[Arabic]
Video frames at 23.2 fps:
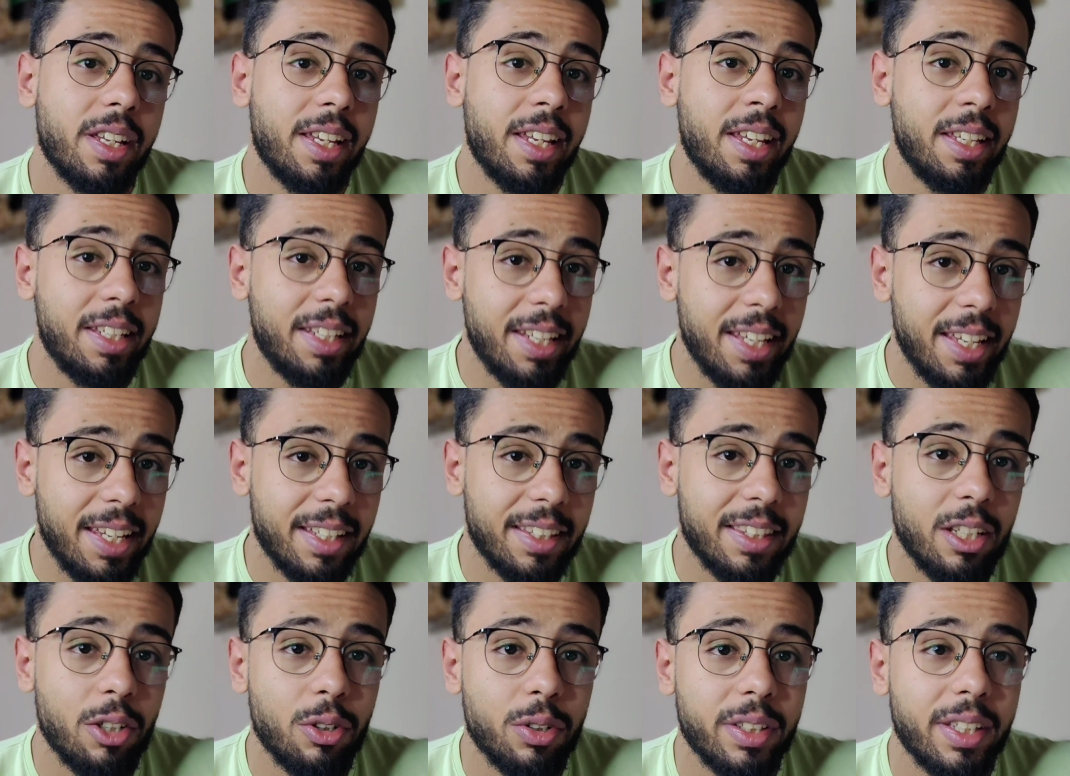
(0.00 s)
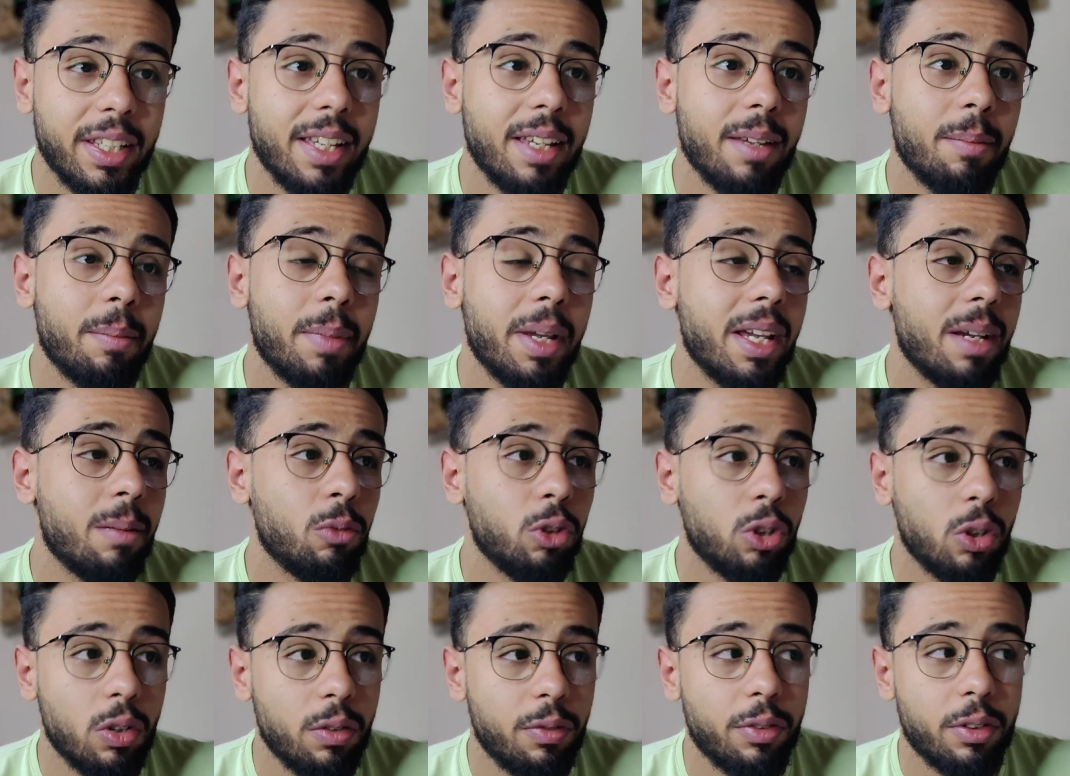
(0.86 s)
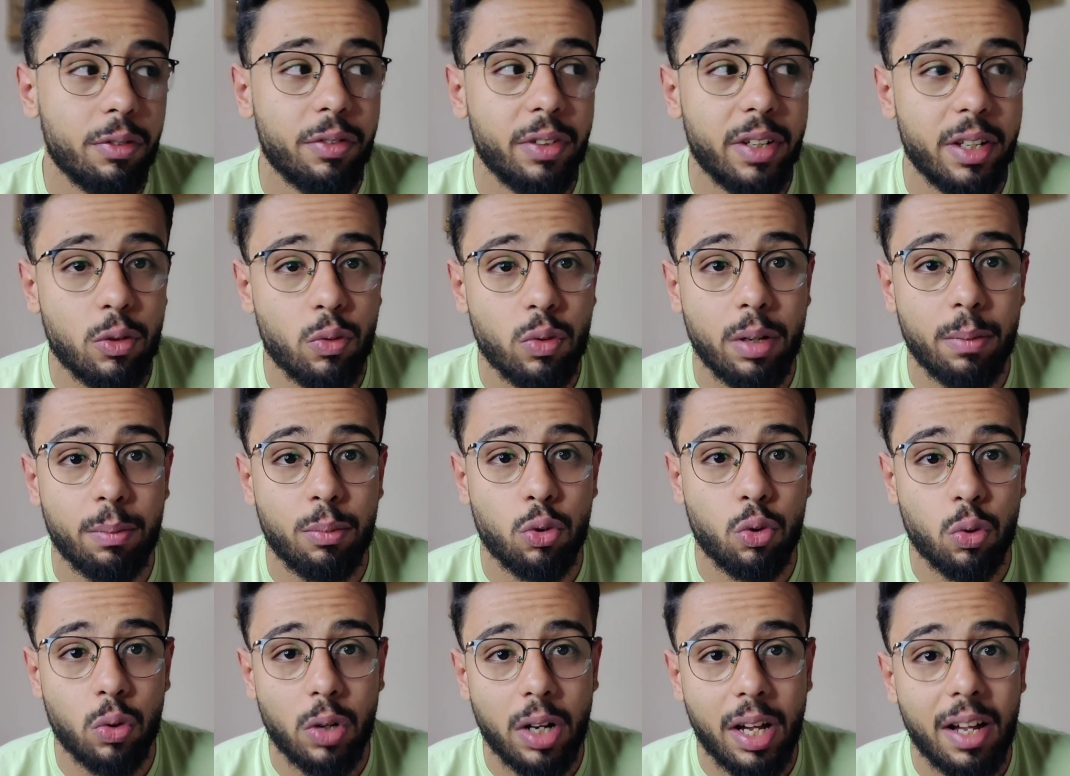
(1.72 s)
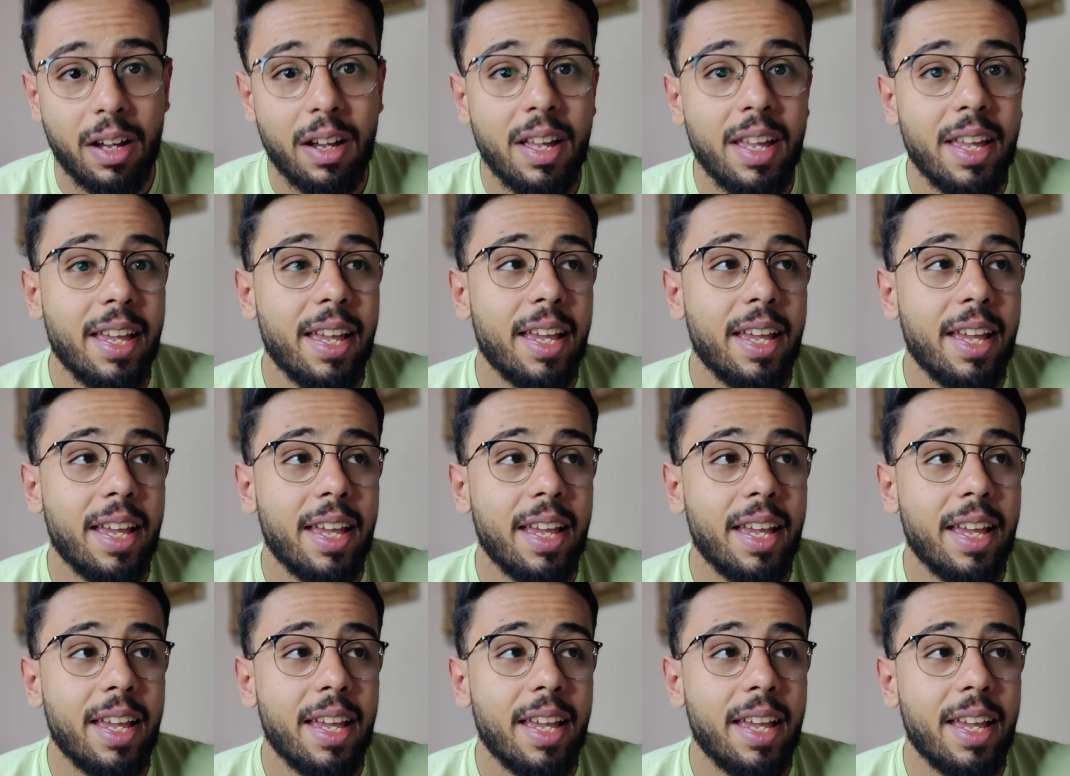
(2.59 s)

ليه الدواء ده بقى متوفر في الاسواق بسرعه